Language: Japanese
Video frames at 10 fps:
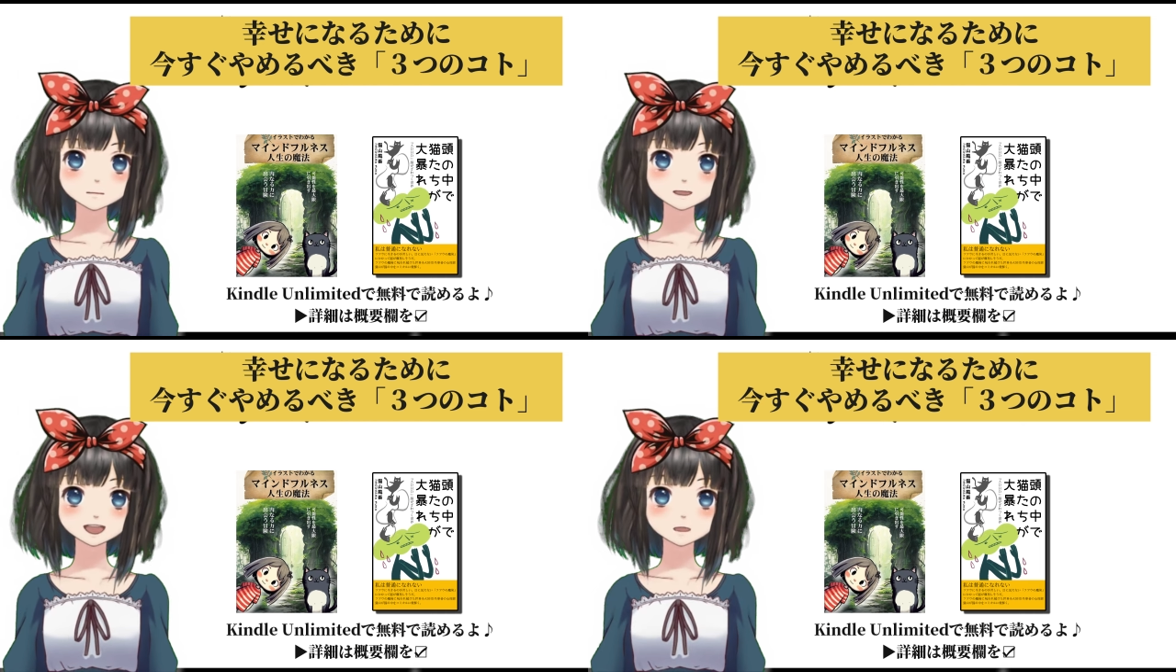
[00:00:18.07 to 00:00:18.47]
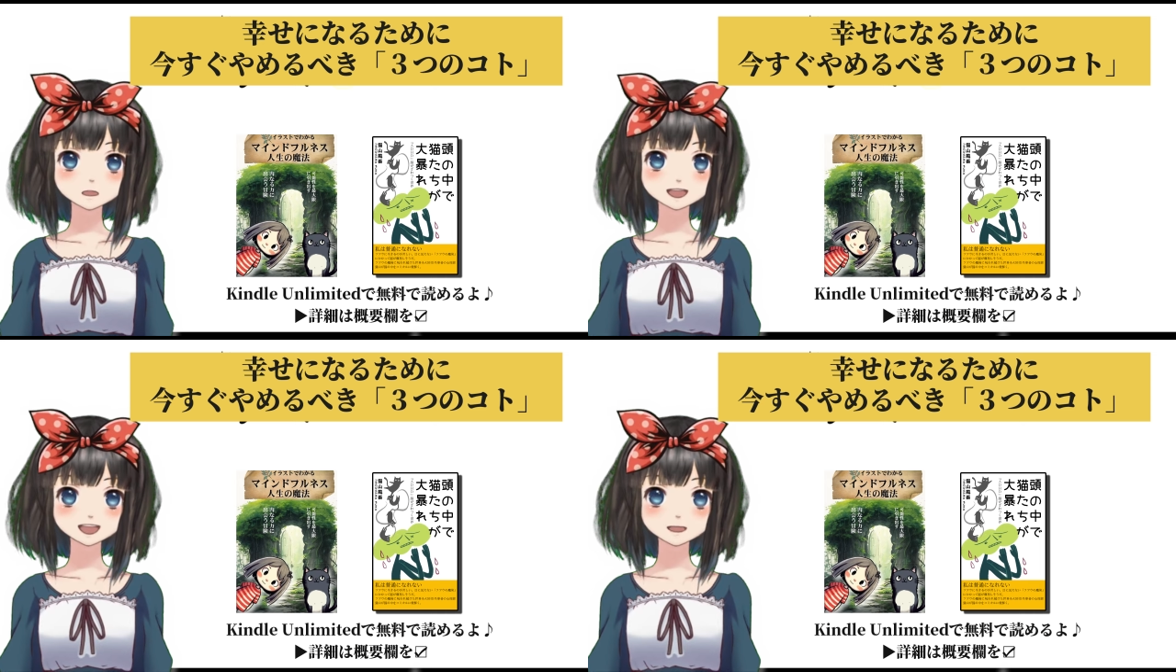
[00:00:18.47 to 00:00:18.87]
やめ
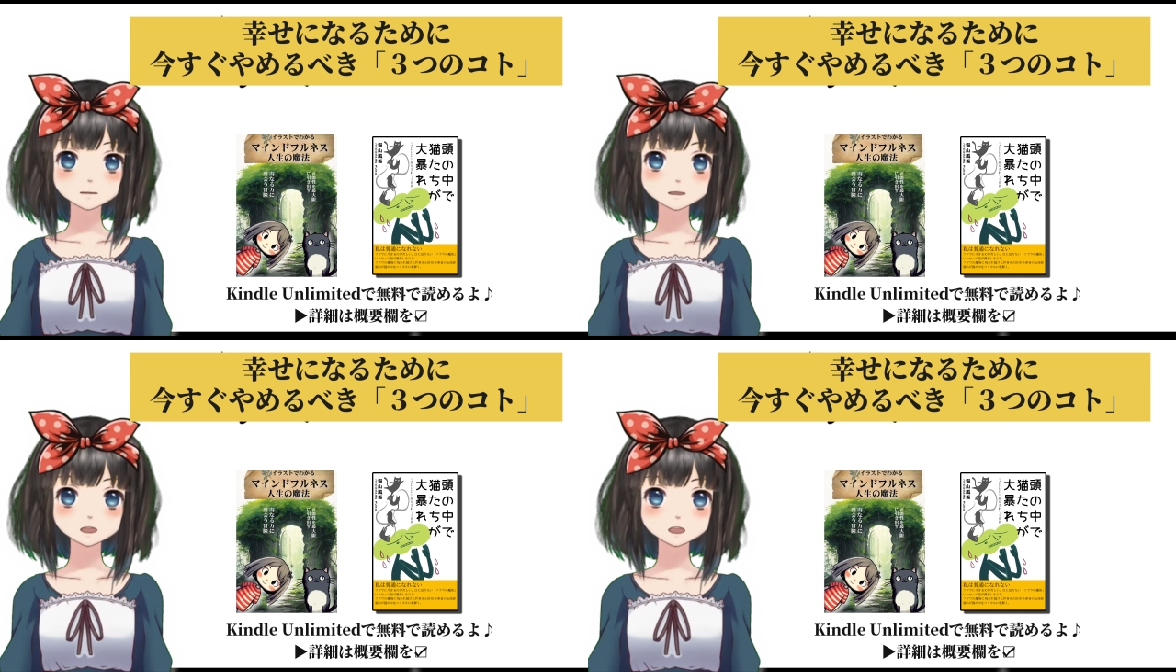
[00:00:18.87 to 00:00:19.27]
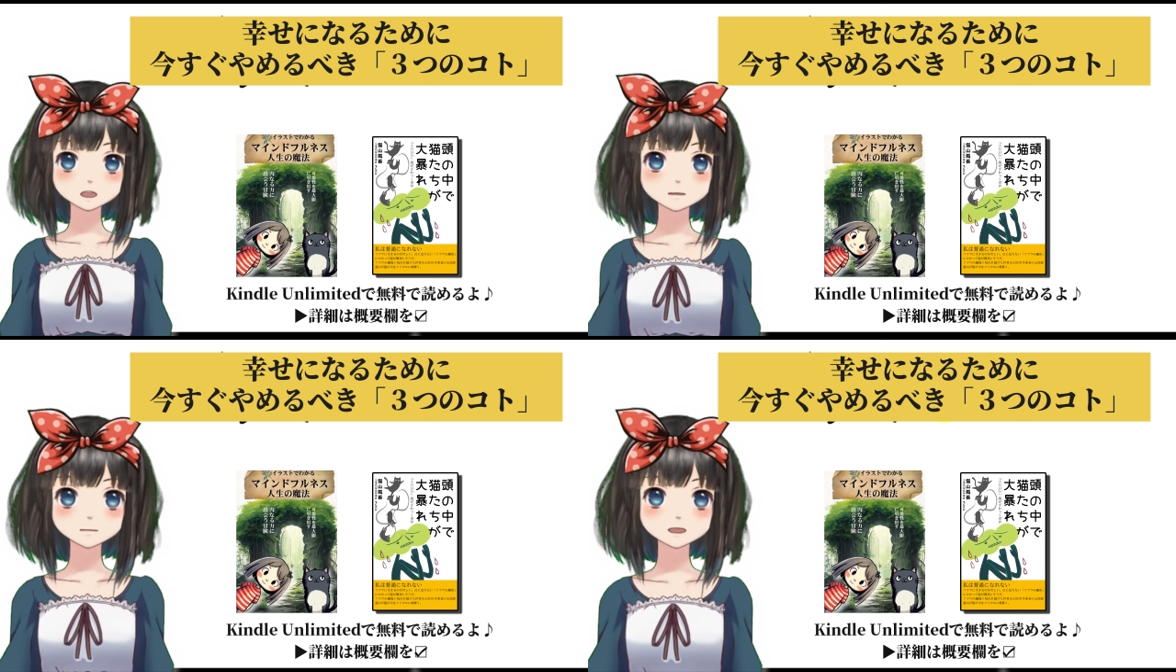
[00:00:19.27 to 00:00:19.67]
るべき、
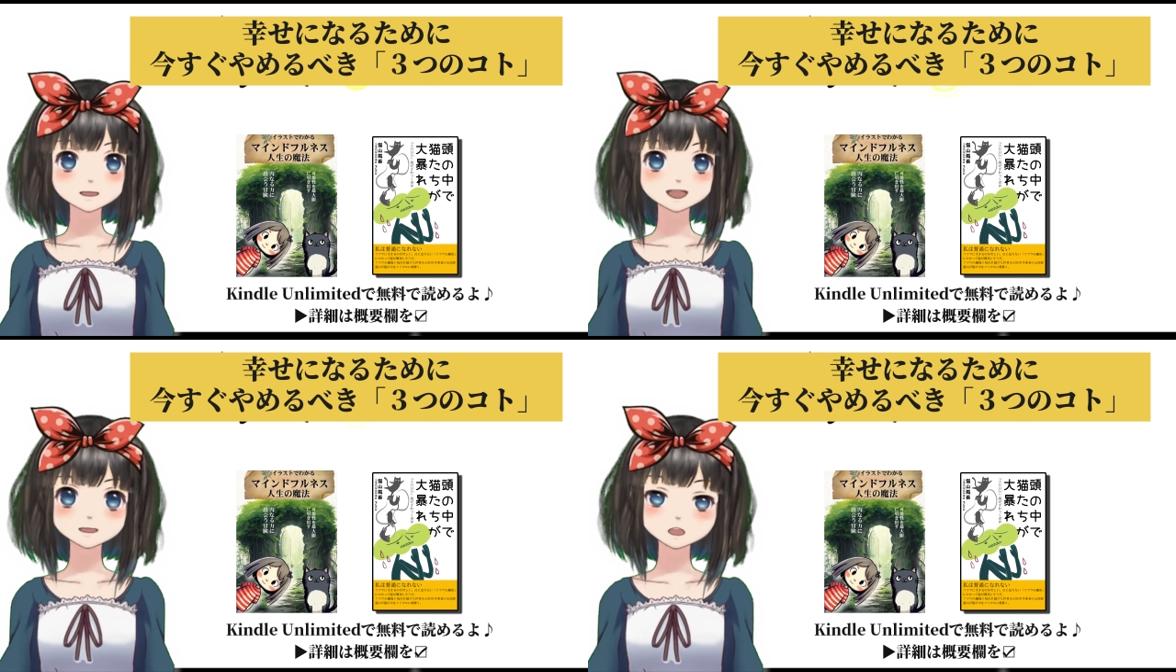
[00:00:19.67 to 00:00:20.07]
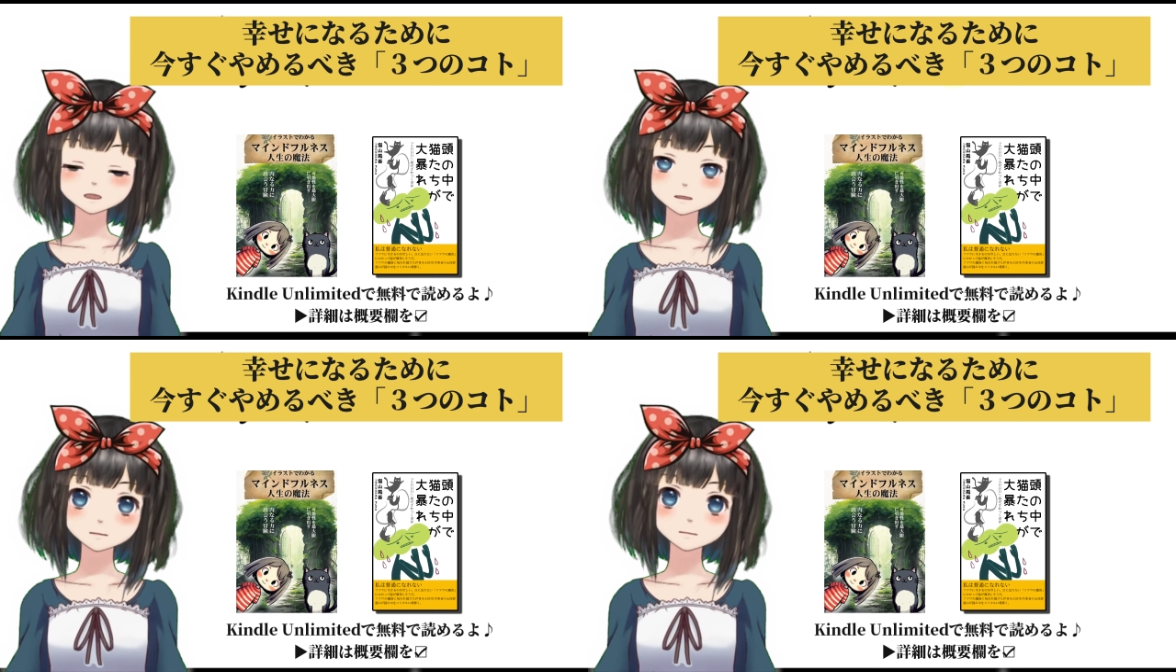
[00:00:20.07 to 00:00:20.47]
今すぐや
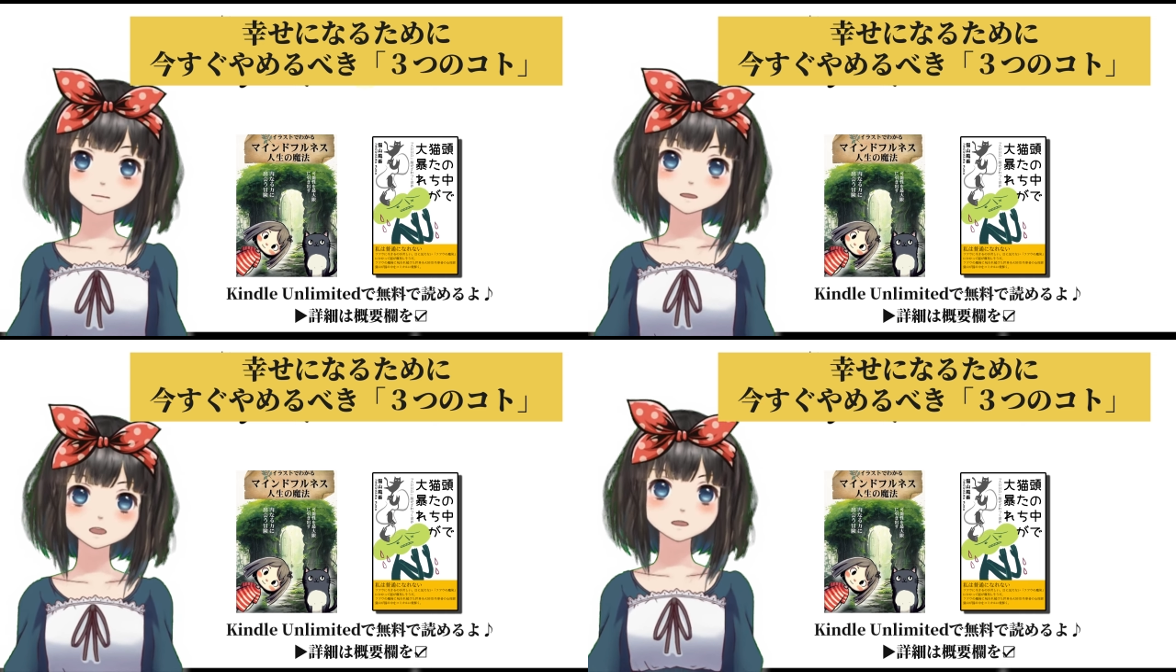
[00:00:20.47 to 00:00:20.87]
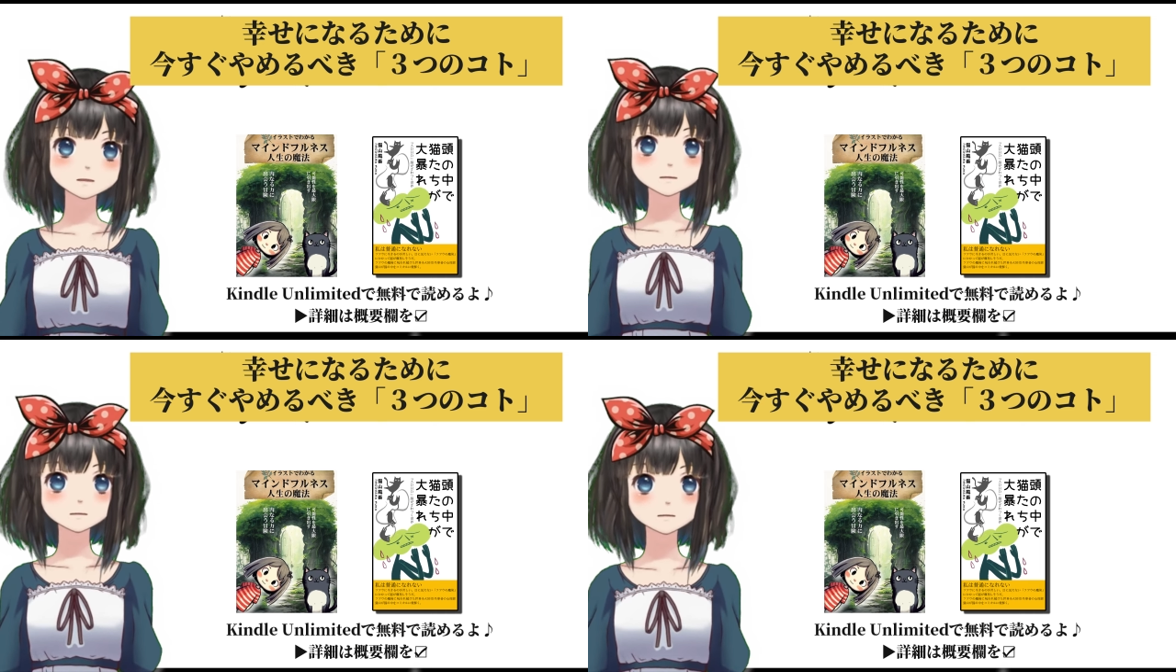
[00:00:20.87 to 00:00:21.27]
めてほしい
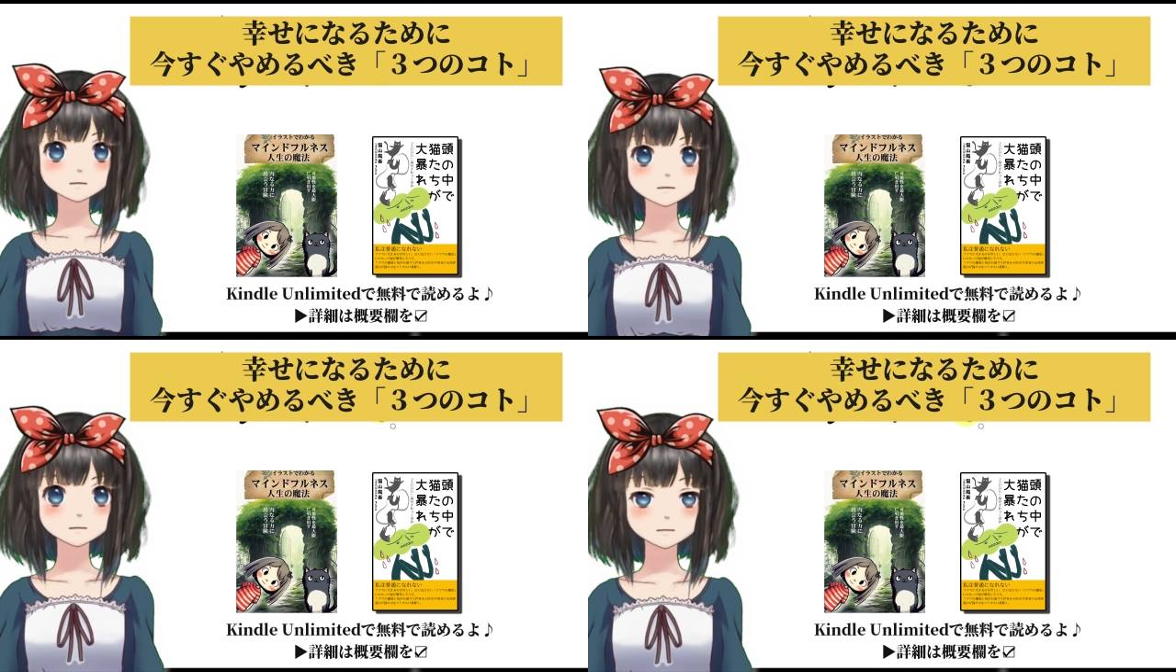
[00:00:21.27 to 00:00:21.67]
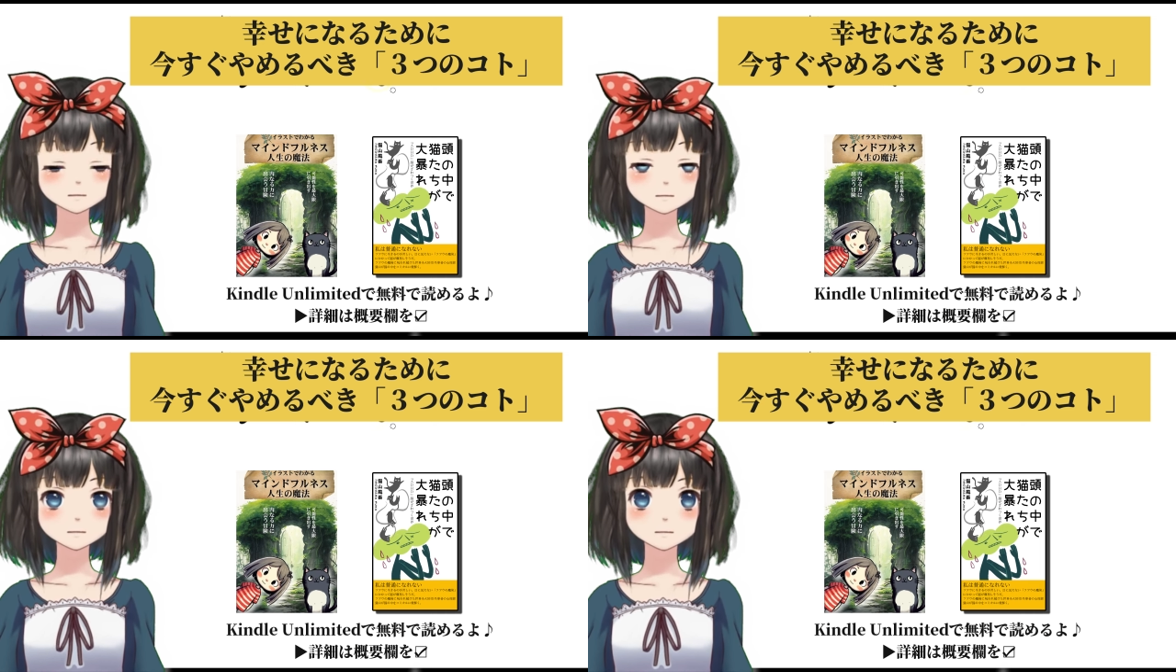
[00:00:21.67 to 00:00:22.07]
3つのことです。